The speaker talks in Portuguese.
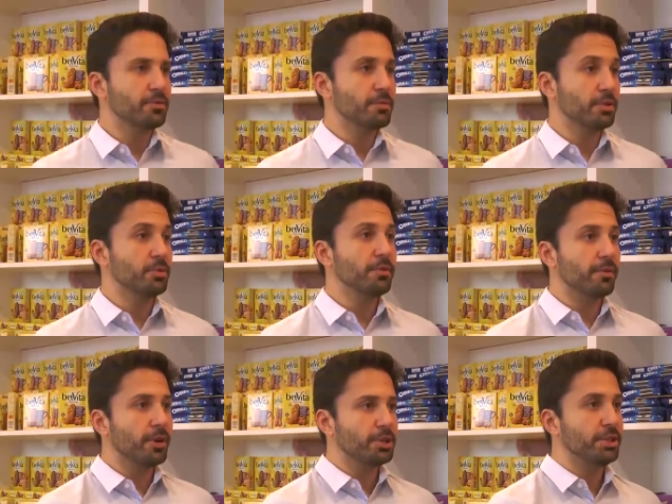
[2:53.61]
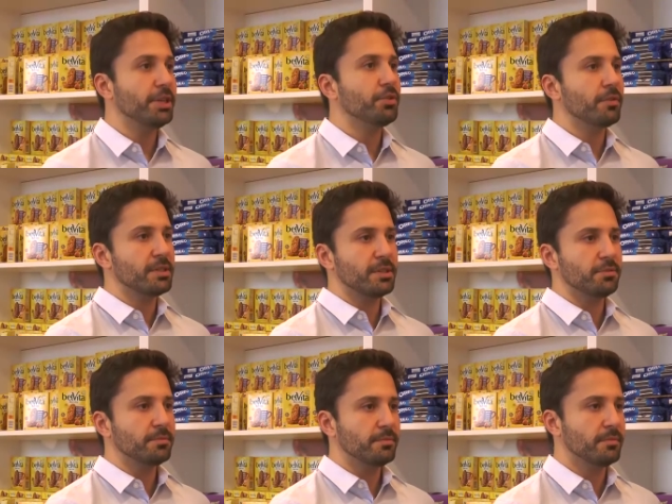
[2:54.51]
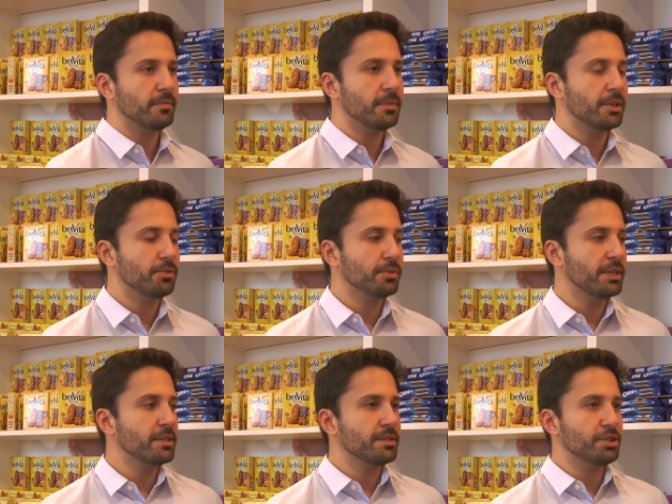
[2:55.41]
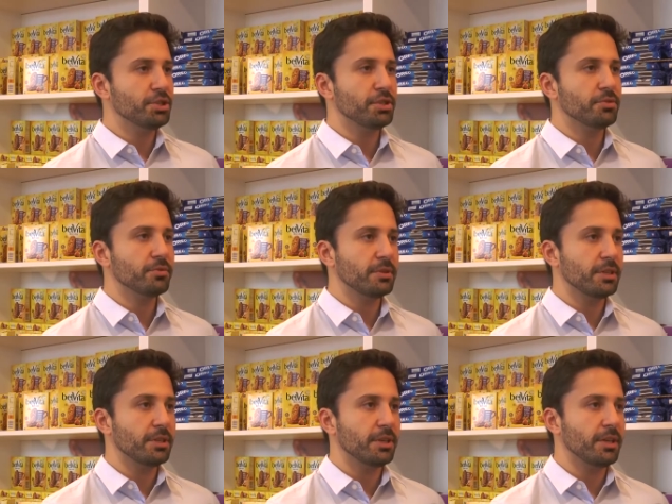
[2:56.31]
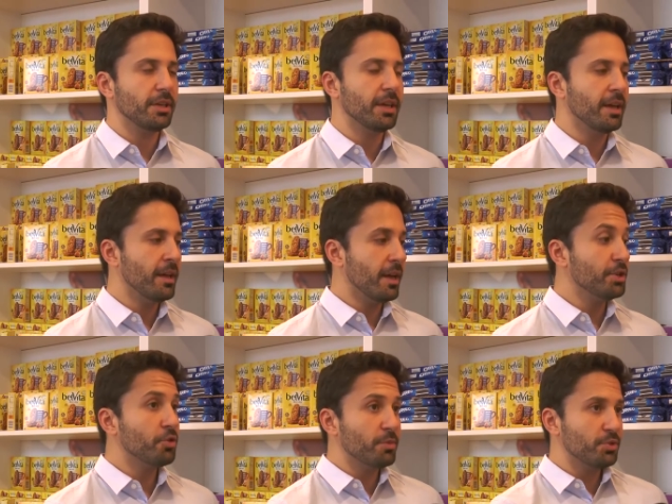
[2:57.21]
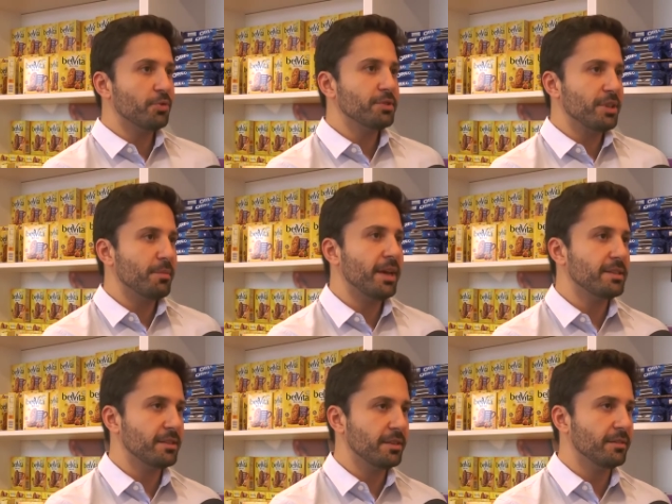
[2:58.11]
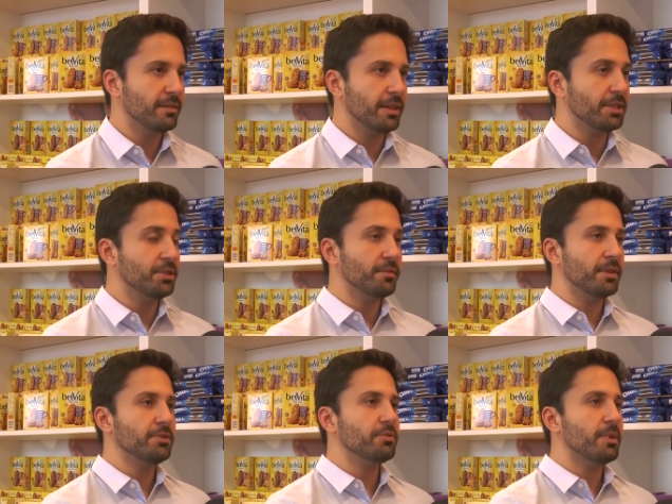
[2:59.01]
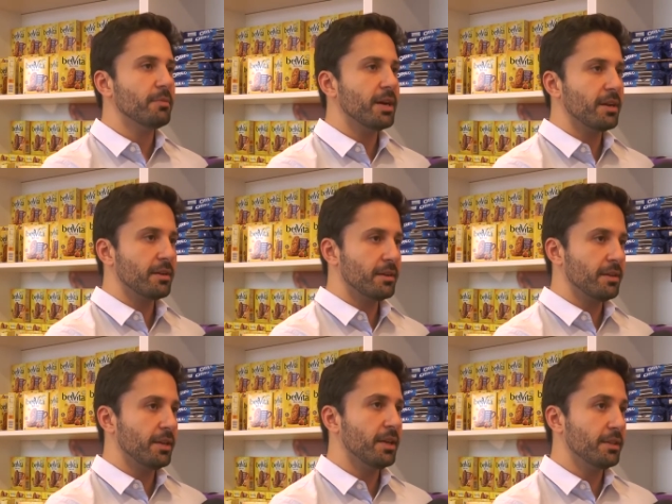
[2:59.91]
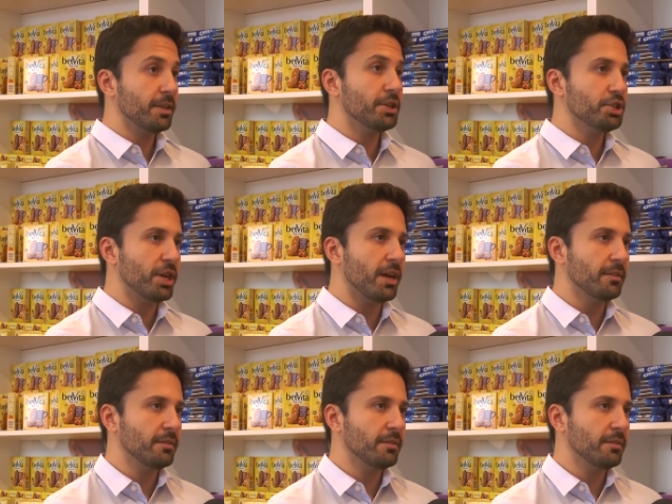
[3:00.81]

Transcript: com um plano muito forte em inovação. Então, nesse sentido, Tang. A gente começou o semestre ativando uma marca que é Tang Chá,